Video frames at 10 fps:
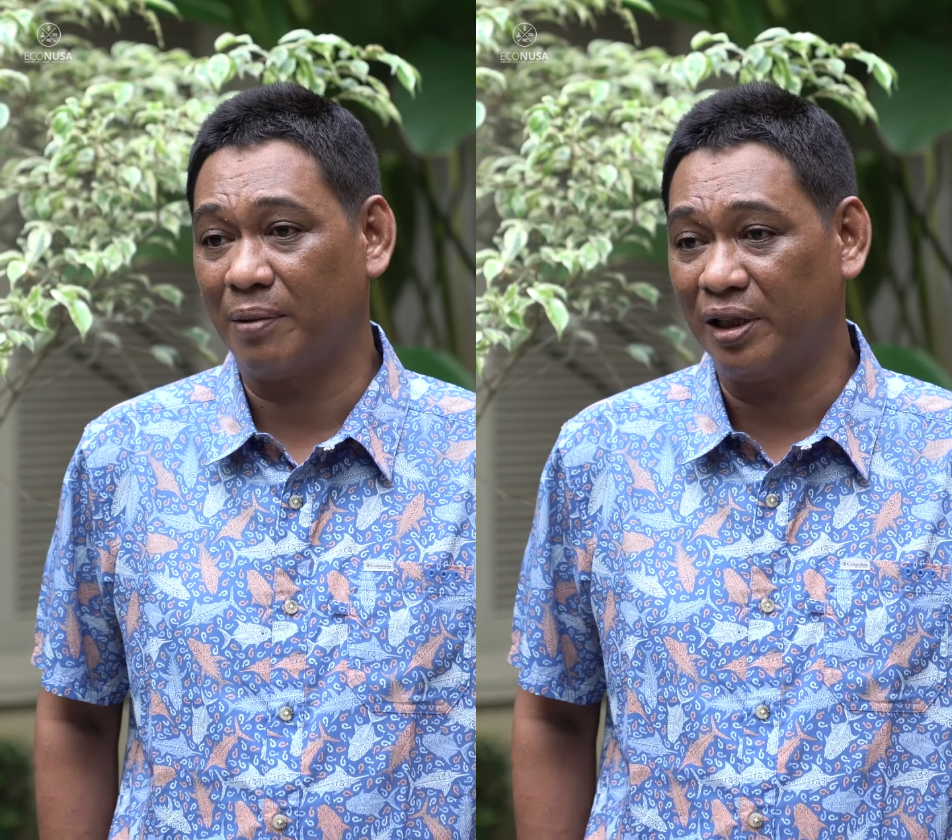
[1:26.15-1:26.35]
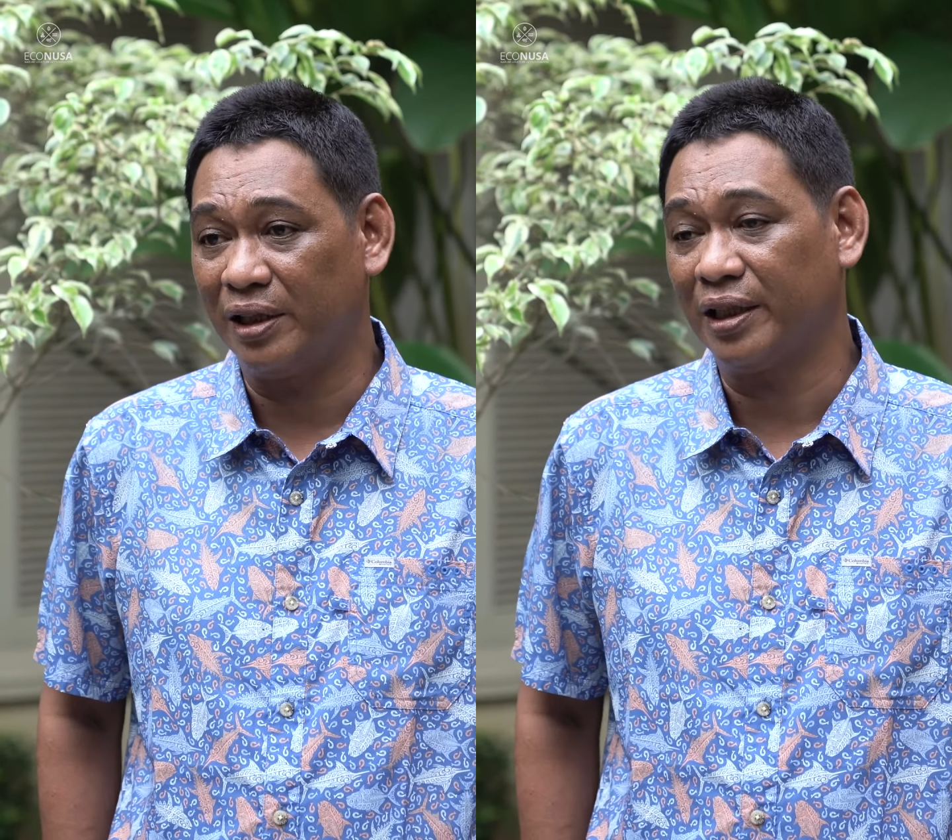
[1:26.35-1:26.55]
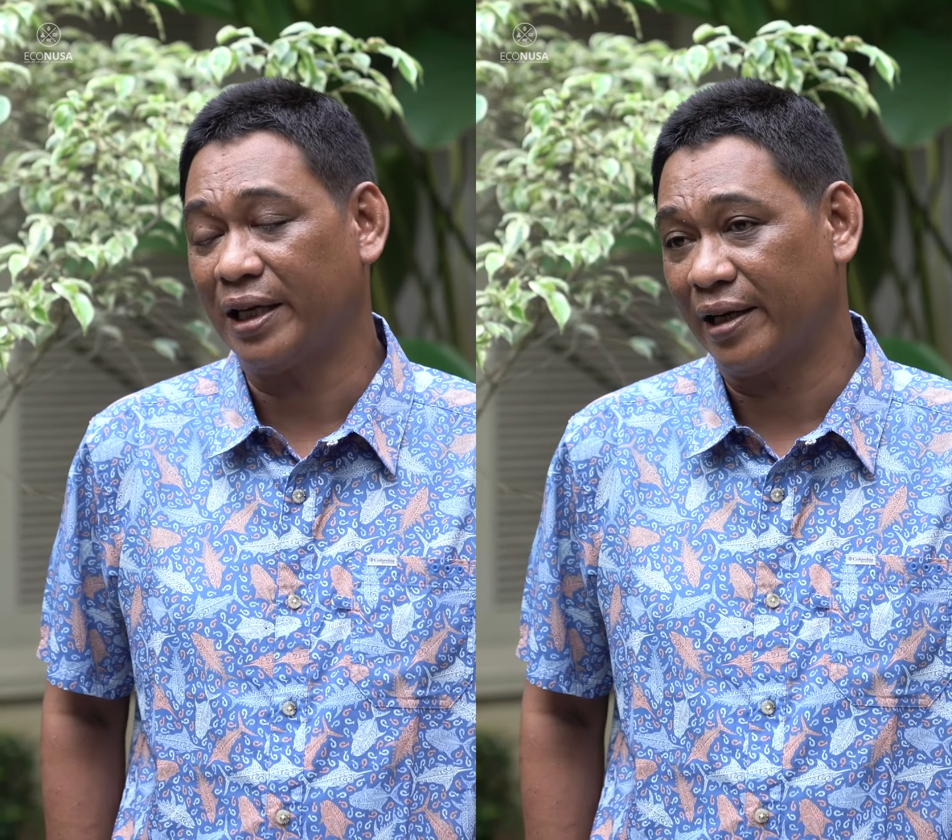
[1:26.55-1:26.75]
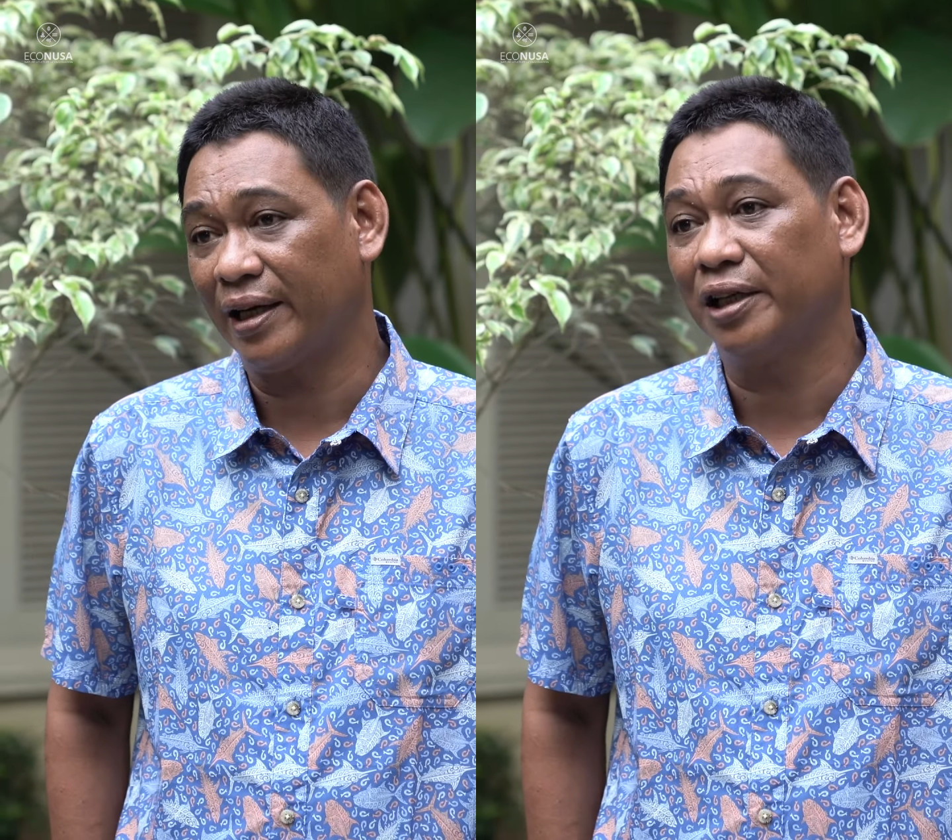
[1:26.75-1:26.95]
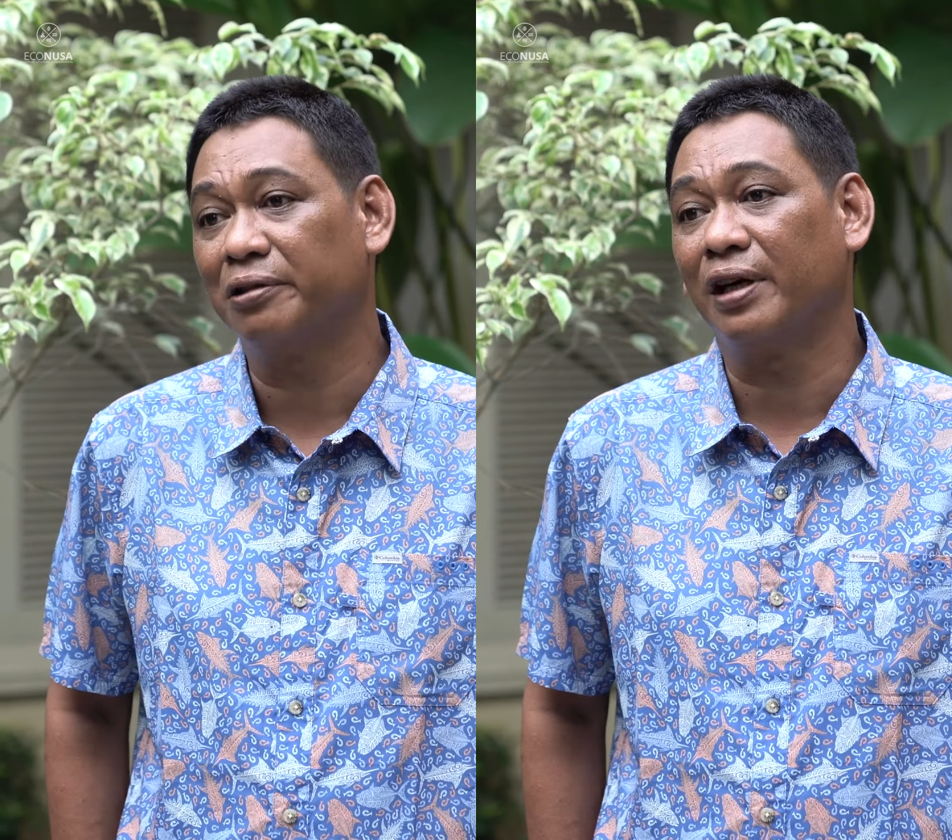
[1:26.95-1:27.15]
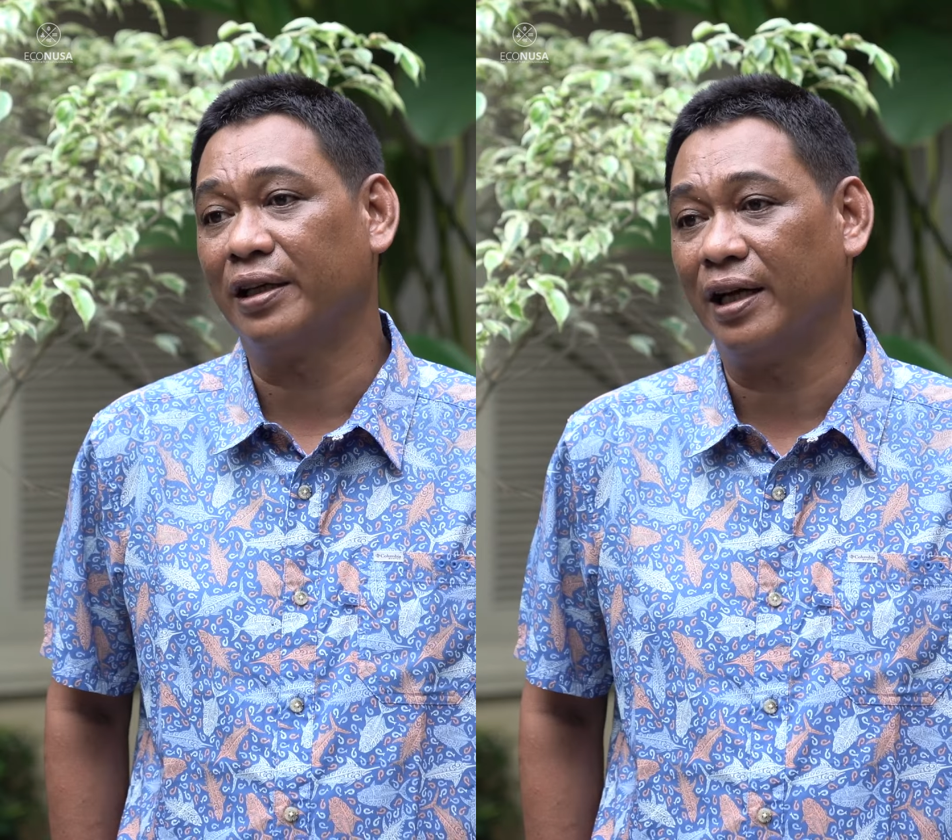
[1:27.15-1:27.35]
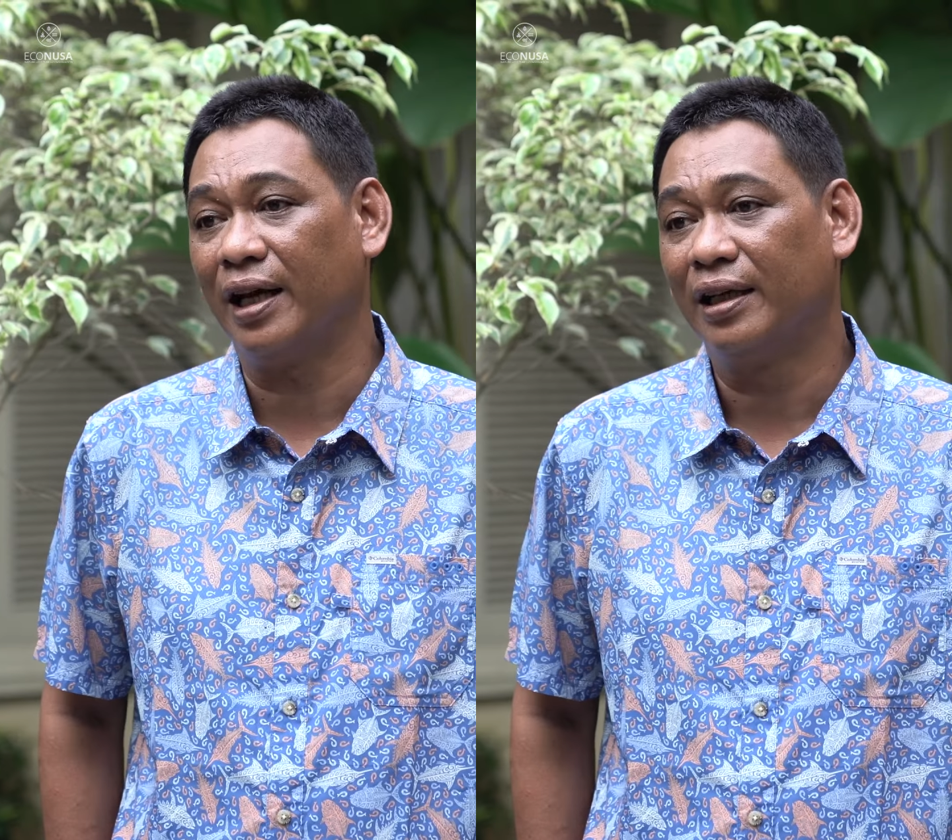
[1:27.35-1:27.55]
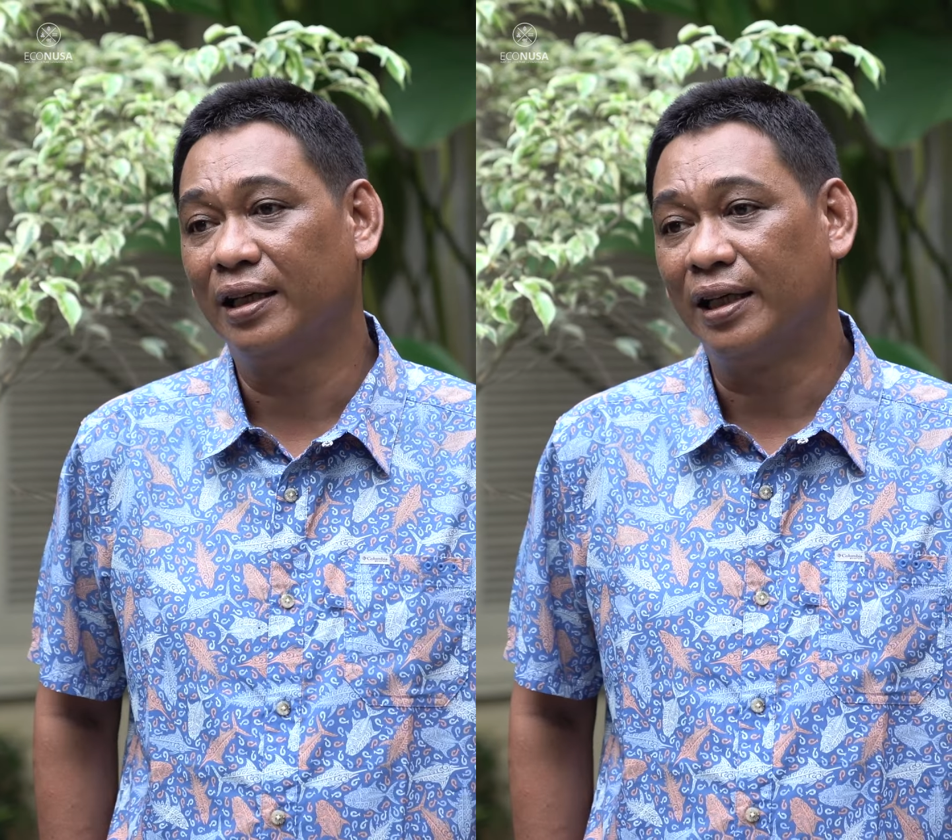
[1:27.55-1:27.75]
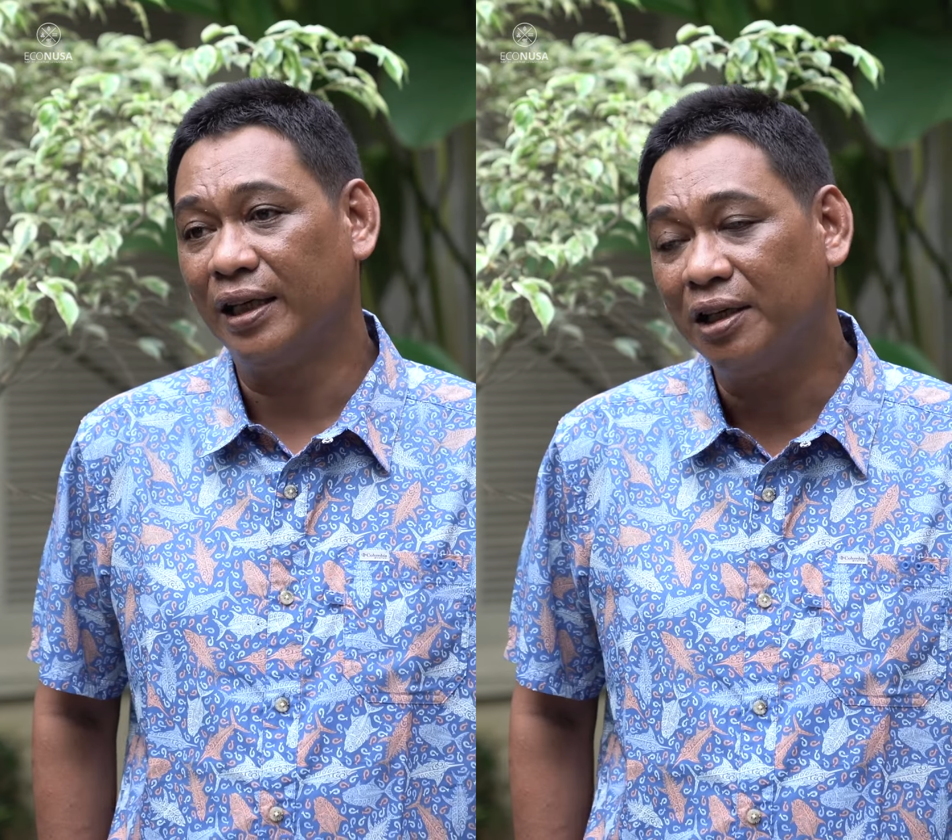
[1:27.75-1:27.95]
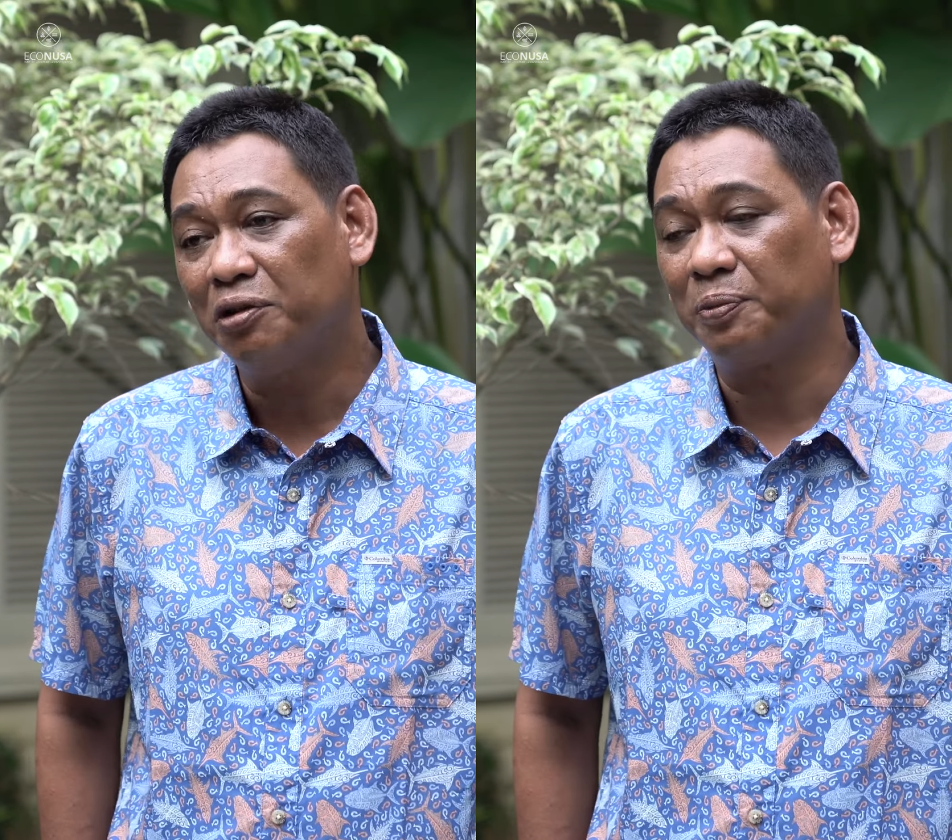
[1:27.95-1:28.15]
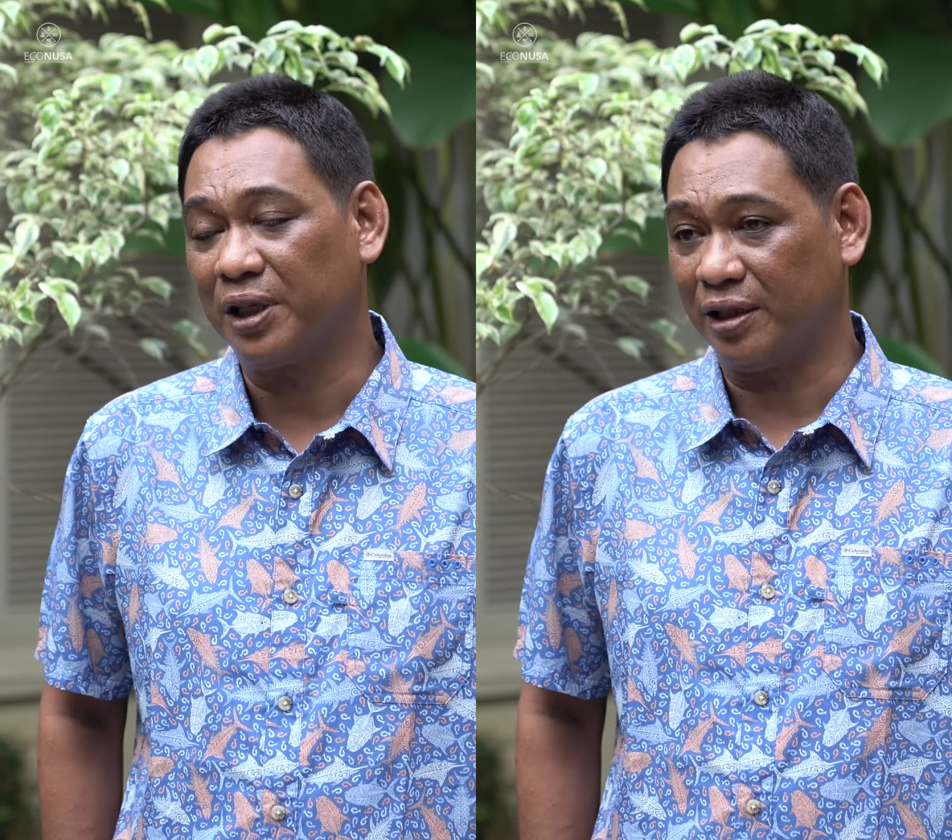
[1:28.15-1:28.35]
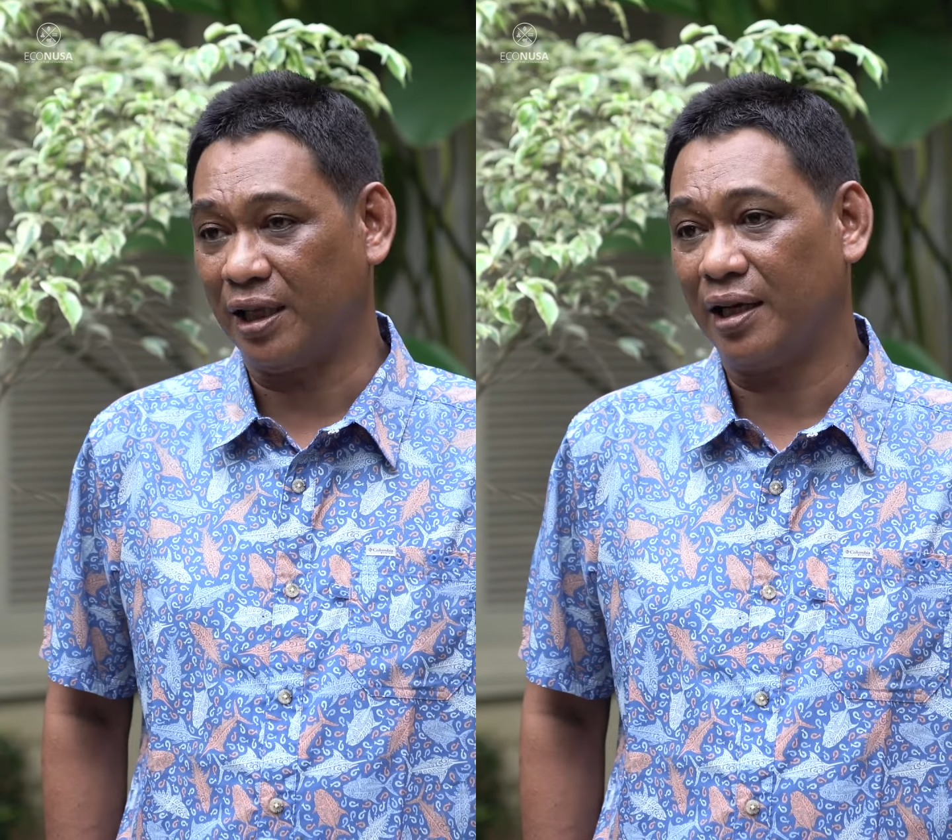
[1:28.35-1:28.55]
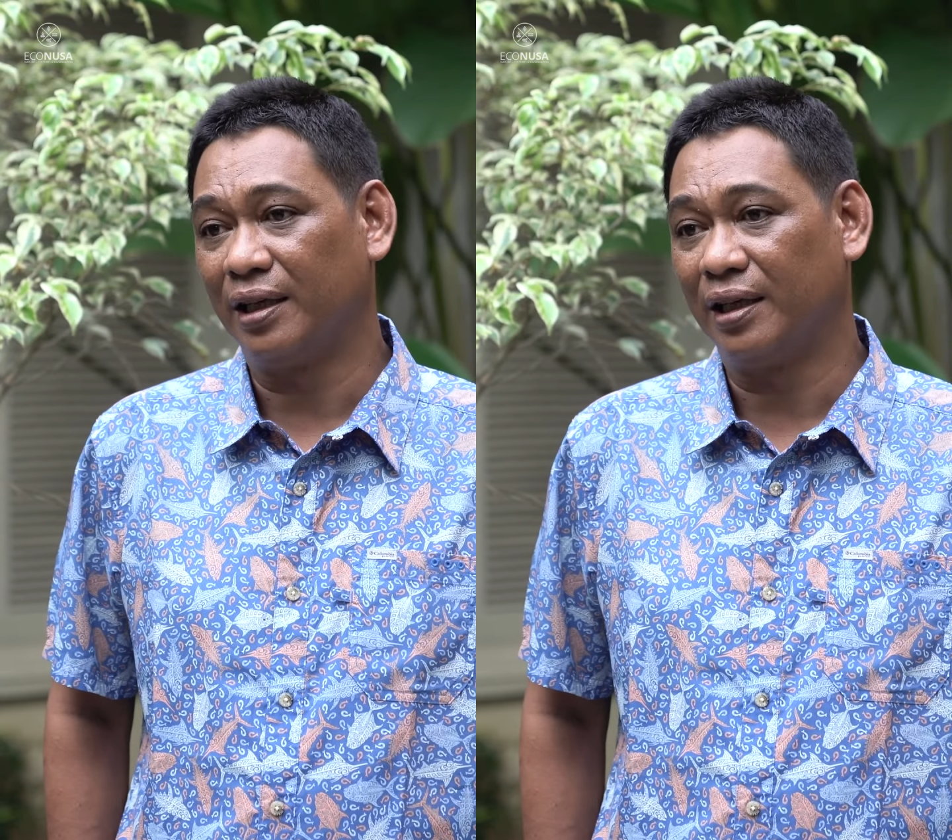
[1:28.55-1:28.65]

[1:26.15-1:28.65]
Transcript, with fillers: miliki karena itu adalah hidup kita.